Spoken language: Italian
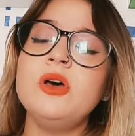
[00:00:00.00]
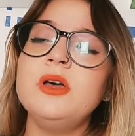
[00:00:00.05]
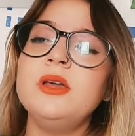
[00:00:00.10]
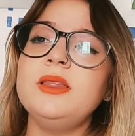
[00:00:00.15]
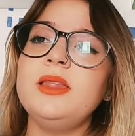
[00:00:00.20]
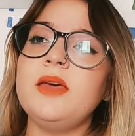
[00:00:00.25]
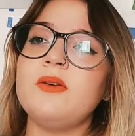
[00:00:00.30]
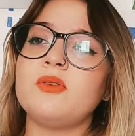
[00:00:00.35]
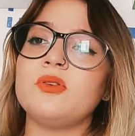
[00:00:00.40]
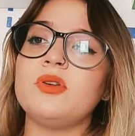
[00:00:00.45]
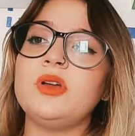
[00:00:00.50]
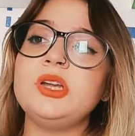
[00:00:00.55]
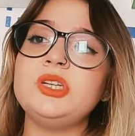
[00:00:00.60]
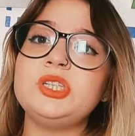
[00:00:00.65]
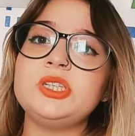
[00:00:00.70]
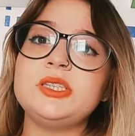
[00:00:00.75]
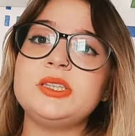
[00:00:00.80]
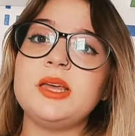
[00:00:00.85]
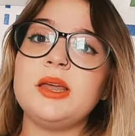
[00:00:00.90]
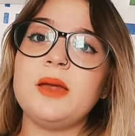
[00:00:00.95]
devono
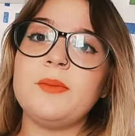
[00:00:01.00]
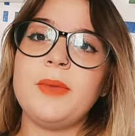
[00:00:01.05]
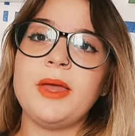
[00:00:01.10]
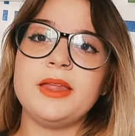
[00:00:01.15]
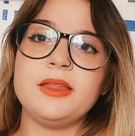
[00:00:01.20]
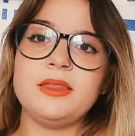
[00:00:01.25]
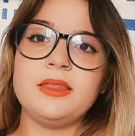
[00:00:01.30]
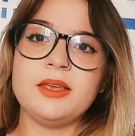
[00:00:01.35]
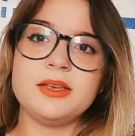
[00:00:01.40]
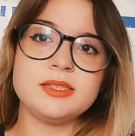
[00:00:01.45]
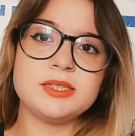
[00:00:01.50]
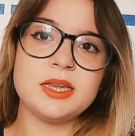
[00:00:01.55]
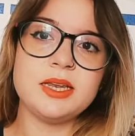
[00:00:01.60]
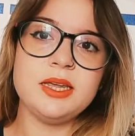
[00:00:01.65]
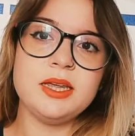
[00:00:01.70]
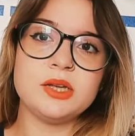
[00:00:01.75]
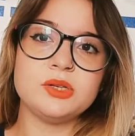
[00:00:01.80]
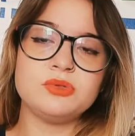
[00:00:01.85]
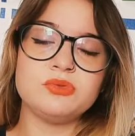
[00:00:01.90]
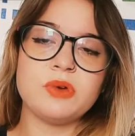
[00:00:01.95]
necessariamente
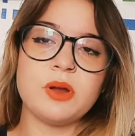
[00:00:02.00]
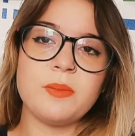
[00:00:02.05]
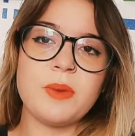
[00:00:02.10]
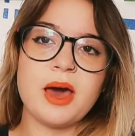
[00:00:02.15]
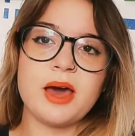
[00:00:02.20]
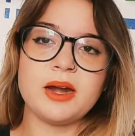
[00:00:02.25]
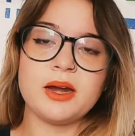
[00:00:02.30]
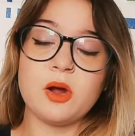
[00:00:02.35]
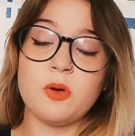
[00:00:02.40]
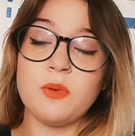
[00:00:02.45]
salire su una barca,